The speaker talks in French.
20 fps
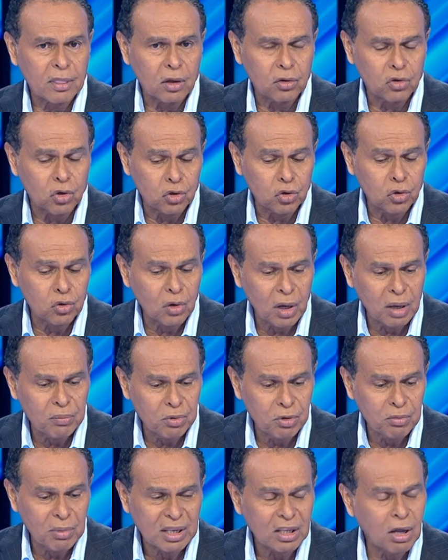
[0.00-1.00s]
dont on aurait
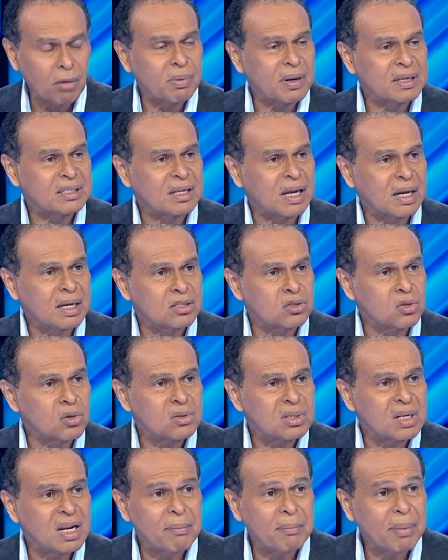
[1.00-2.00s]
pu mettre en place des
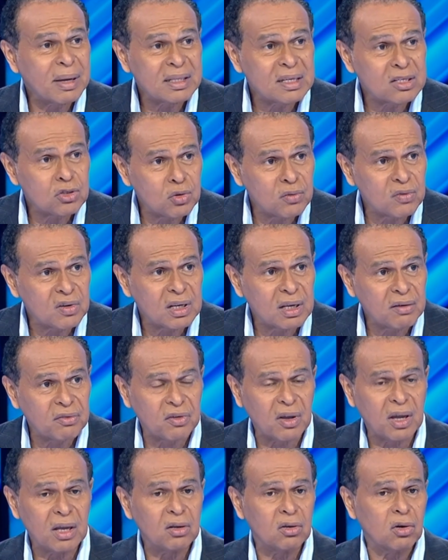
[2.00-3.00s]
réseaux, ça n'a pas été suivi des
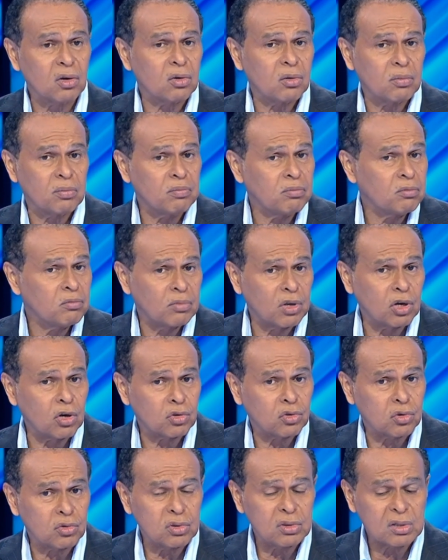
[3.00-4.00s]
faits. Donc, euh, bien
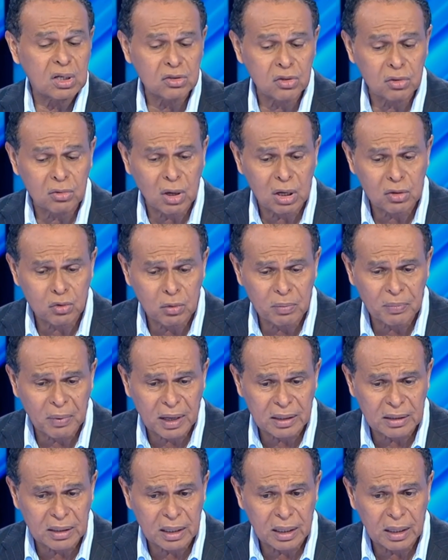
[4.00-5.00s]
entendu, ça se traduit
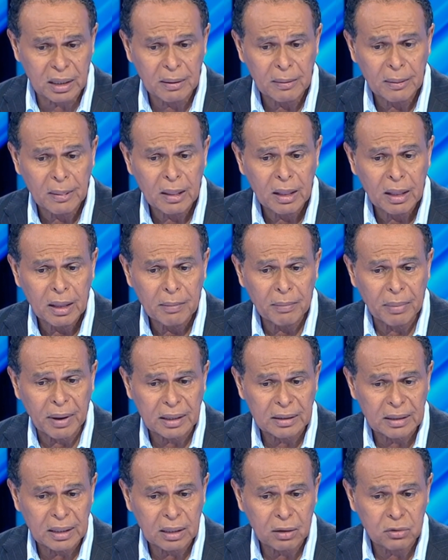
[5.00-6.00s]
par des,
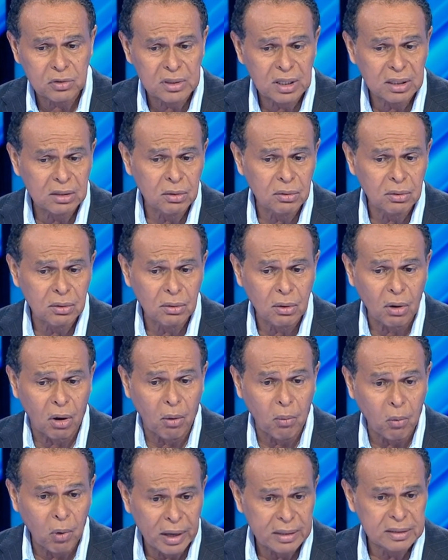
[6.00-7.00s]
par des recettes euh,
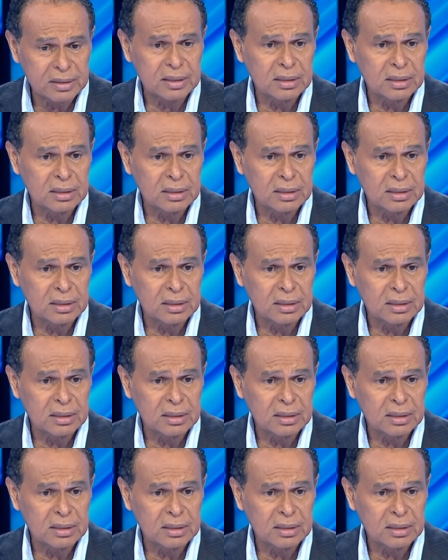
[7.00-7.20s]
en moins.